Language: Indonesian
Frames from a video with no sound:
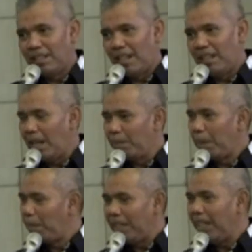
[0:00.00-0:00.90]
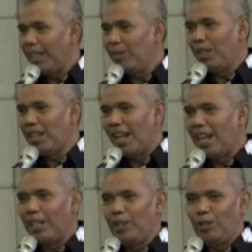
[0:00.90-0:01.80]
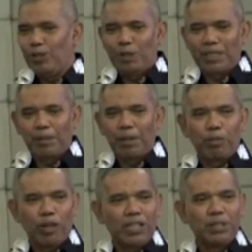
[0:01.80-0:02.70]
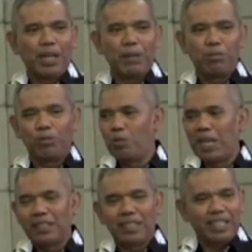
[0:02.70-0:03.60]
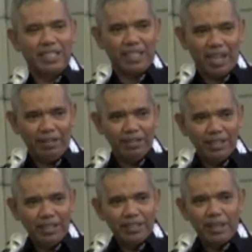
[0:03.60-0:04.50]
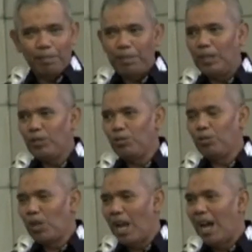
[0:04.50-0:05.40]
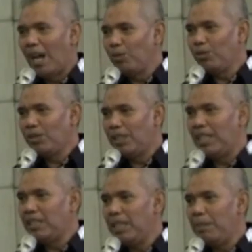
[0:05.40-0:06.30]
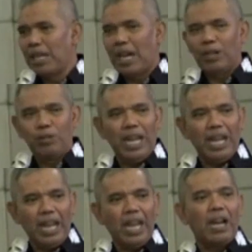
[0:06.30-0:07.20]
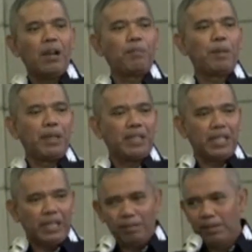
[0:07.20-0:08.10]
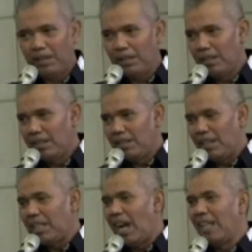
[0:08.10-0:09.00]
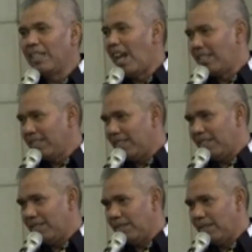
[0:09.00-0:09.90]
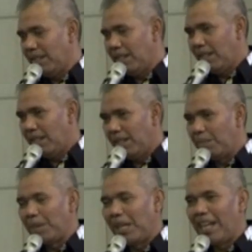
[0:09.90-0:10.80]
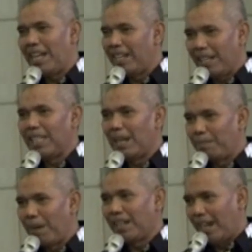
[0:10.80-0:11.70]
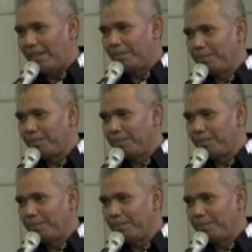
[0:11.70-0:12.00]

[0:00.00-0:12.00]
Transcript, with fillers: Dan LPPD itu tidak lagi dulu semacam laporan sebagai buku biasa saja, tapi itu sudah harus diisi melalui ELPPD. Jadi jangan jelas penilaian yang kita dapatkan.